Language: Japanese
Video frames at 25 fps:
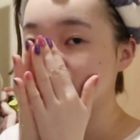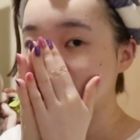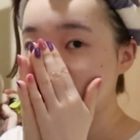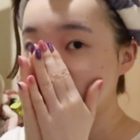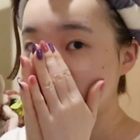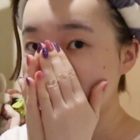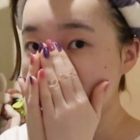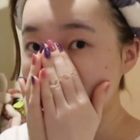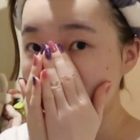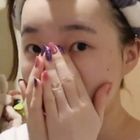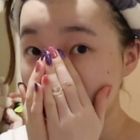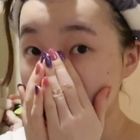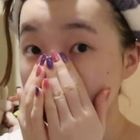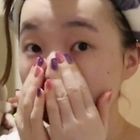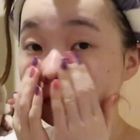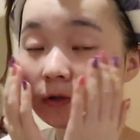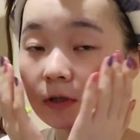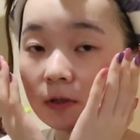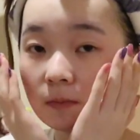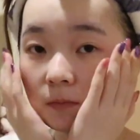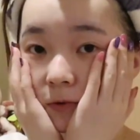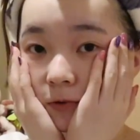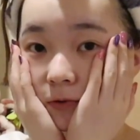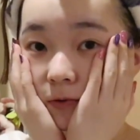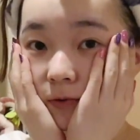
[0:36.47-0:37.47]
言ってたんですよ
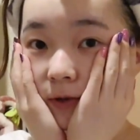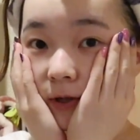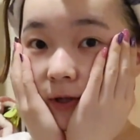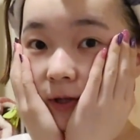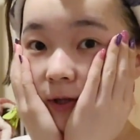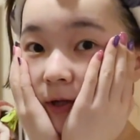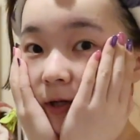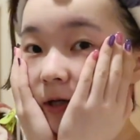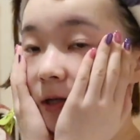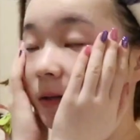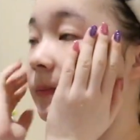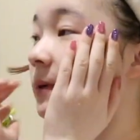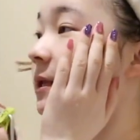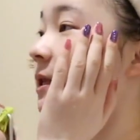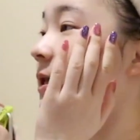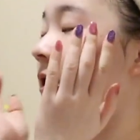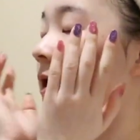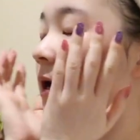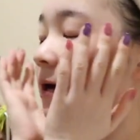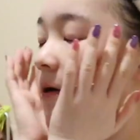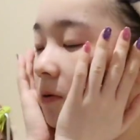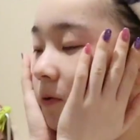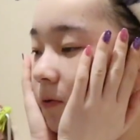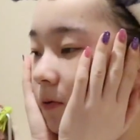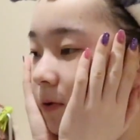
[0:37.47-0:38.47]
妹がなんかまだ
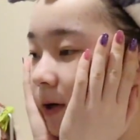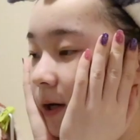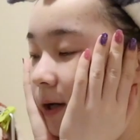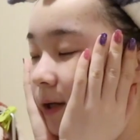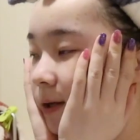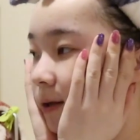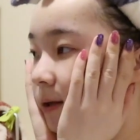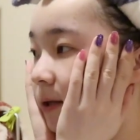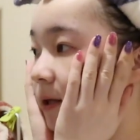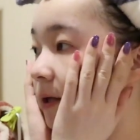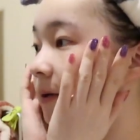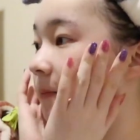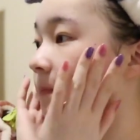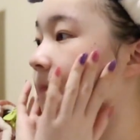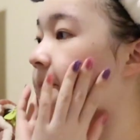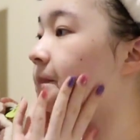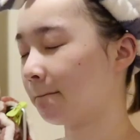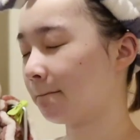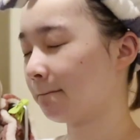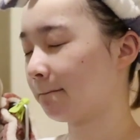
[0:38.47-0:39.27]
学校があってっ